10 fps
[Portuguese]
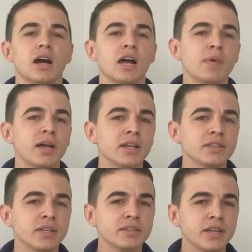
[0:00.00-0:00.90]
A
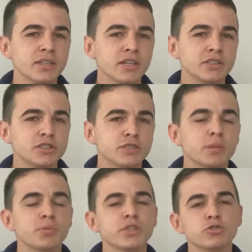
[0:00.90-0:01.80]
Marinha tem 30 dias
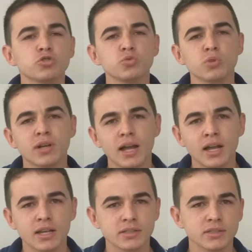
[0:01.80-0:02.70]
para poder
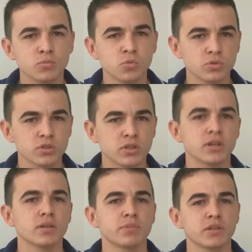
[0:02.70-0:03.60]
julgar essa
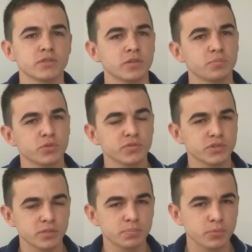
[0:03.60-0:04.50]
multa, para depois
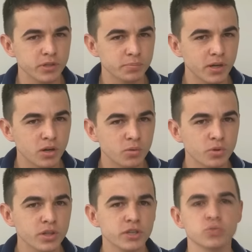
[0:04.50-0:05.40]
você poder pagar o
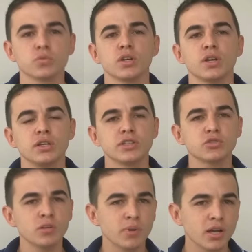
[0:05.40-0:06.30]
boleto. Se
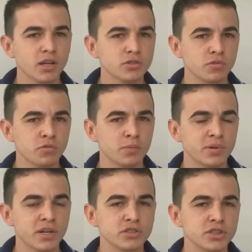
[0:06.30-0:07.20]
sua embarcação for
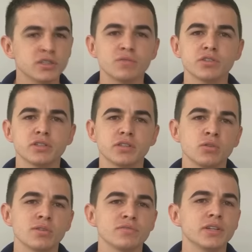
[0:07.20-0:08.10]
apreendida, você
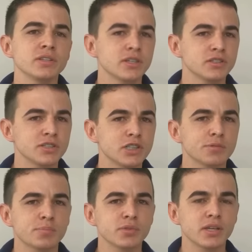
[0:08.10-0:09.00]
tem 90
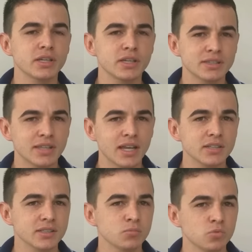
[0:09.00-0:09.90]
dias para poder
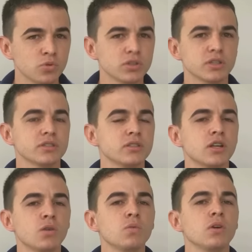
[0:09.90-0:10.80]
quitar essa multa,
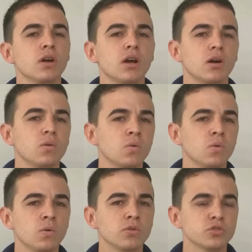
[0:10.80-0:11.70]
senão
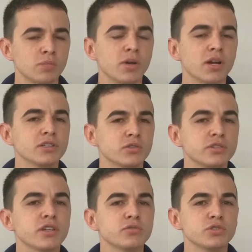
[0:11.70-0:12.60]
o, sua embarcação
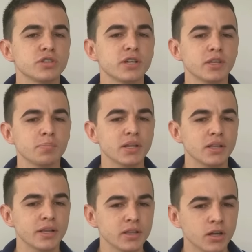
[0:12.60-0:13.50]
está sujeita para
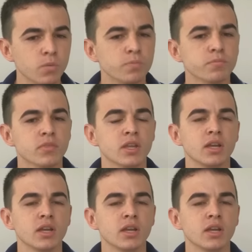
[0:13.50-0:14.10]
leilão.